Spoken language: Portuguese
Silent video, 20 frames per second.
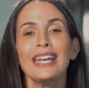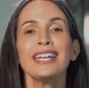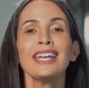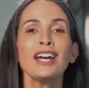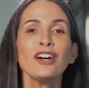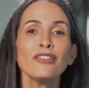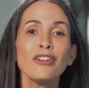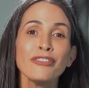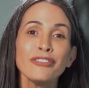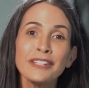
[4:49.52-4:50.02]
E
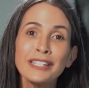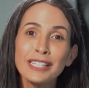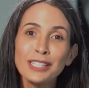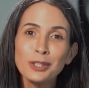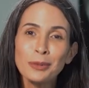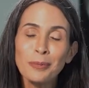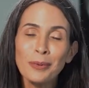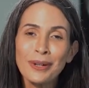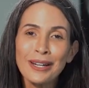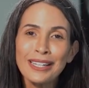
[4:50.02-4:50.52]
eu vou
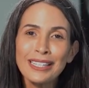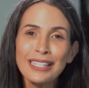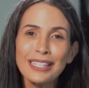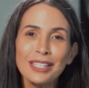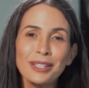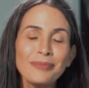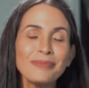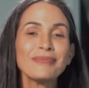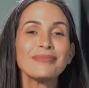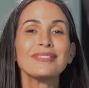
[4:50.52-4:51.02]
ficando por
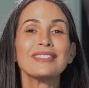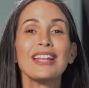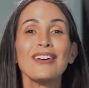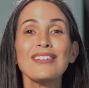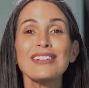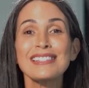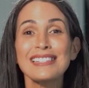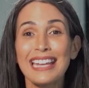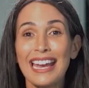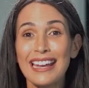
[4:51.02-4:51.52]
aqui. Não
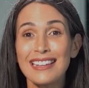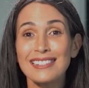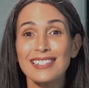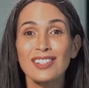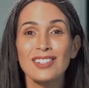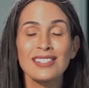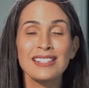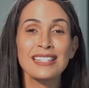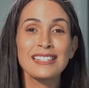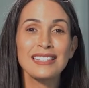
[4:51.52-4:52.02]
esquece
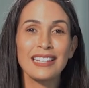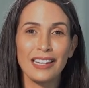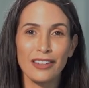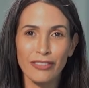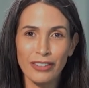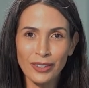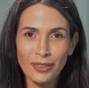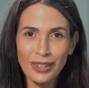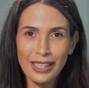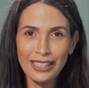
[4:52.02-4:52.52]
de se
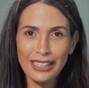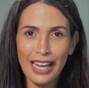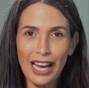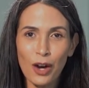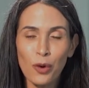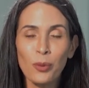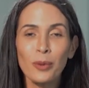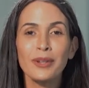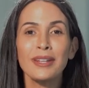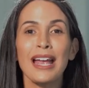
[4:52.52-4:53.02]
inscrever no canal